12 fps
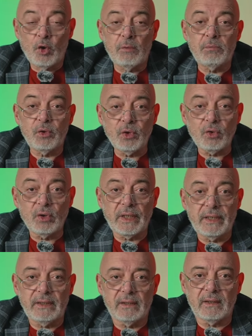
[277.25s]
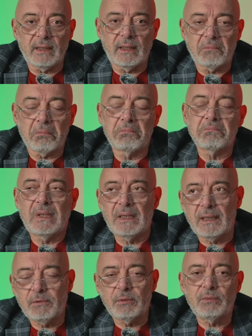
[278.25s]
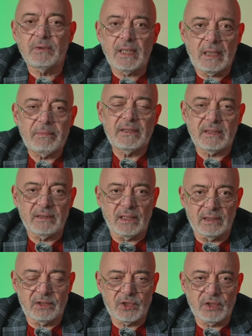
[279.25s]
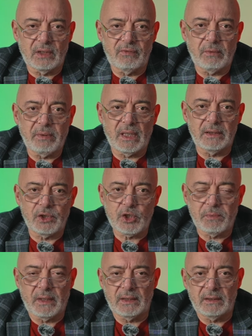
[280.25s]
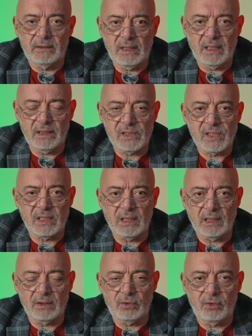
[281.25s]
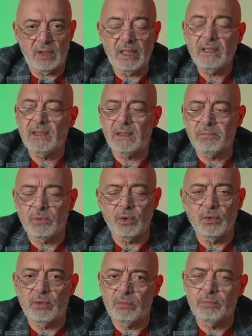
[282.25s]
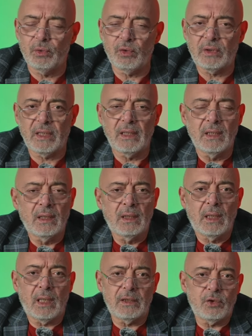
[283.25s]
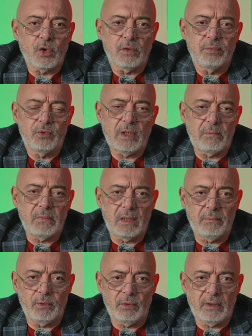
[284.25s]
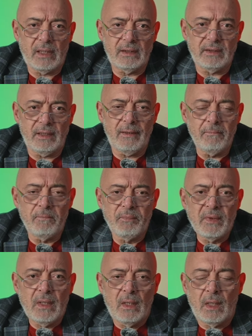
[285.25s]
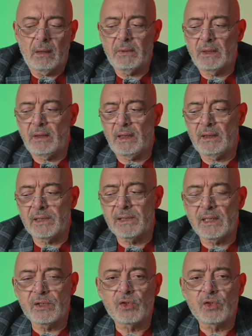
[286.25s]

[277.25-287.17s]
Menü kolaylığında valla bu elbette tartışılır ve bir alışma eğrisi gerektiriyor. Her iki menü de hani çok mükemmel menüler değil ama en azından